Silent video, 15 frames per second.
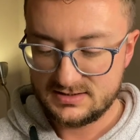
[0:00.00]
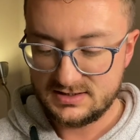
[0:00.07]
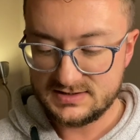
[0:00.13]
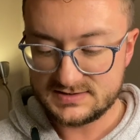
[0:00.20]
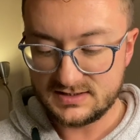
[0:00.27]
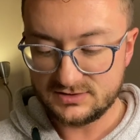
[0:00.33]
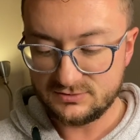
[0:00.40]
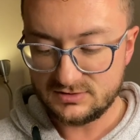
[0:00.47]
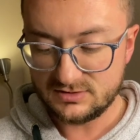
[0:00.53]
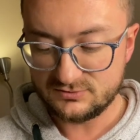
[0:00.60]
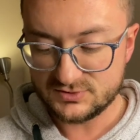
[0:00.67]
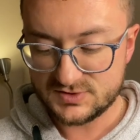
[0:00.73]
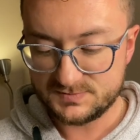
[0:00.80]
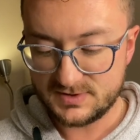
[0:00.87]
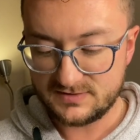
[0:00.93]
i znajduje
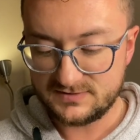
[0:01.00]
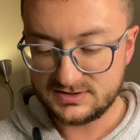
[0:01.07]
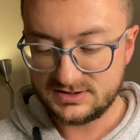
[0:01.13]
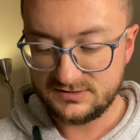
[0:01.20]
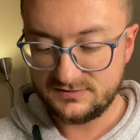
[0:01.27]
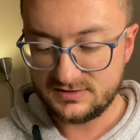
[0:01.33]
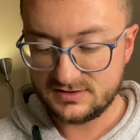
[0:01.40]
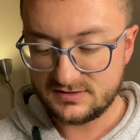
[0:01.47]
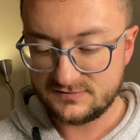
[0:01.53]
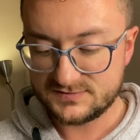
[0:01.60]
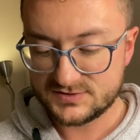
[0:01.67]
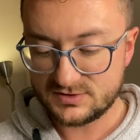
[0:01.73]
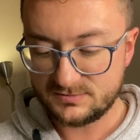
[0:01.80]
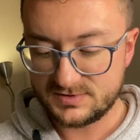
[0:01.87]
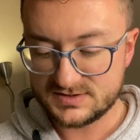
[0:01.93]
usprawiedliwienie w
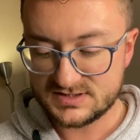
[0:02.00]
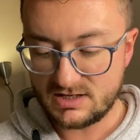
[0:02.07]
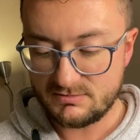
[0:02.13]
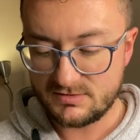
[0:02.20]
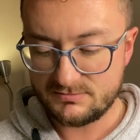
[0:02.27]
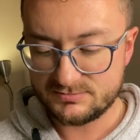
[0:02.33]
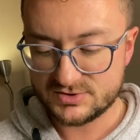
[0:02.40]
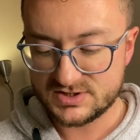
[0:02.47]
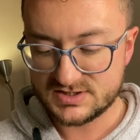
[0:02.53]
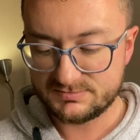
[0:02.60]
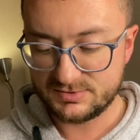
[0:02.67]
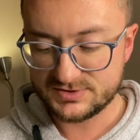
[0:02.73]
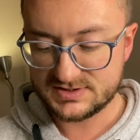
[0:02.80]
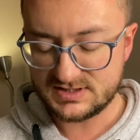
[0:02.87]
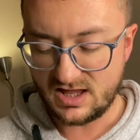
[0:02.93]
sobie samym przez
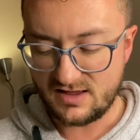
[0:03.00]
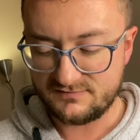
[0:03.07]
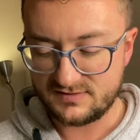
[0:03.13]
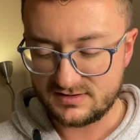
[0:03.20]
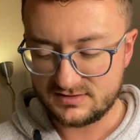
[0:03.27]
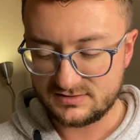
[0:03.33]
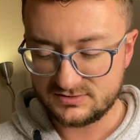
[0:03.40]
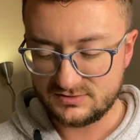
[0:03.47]
postawę,